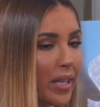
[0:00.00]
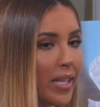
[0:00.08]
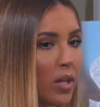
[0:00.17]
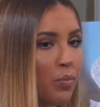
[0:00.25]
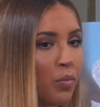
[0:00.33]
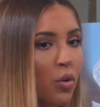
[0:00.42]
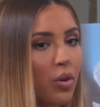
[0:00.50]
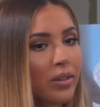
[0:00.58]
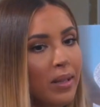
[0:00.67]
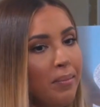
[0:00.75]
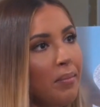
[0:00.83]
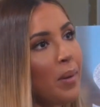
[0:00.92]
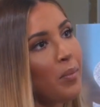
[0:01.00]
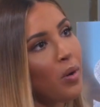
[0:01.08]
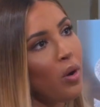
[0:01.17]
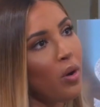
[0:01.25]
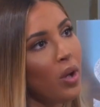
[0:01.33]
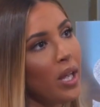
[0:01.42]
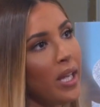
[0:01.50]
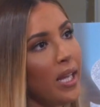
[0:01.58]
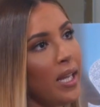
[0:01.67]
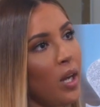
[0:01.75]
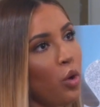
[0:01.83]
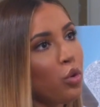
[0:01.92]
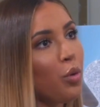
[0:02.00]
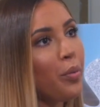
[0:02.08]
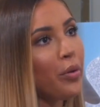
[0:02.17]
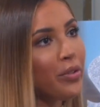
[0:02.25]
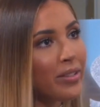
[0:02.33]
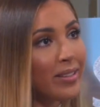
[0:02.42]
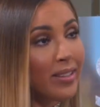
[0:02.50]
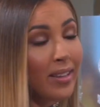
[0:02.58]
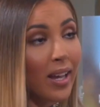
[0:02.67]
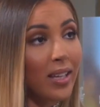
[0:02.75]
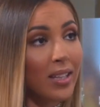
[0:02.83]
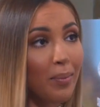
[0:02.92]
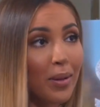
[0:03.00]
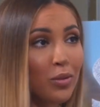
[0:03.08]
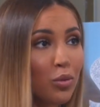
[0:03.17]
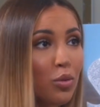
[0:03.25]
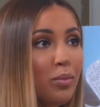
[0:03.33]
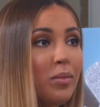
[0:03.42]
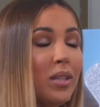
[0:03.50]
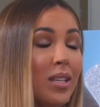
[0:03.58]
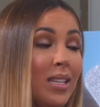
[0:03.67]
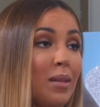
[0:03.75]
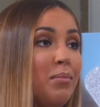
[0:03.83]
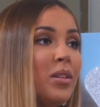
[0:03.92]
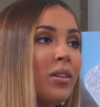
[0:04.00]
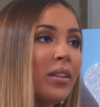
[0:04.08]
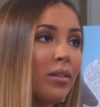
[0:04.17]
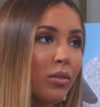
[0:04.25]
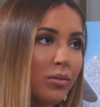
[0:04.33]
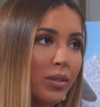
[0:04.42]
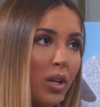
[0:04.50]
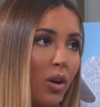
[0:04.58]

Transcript: il y a mon côté maman et entrepreneuse, etc., qui n'a pas du tout été mis en avant.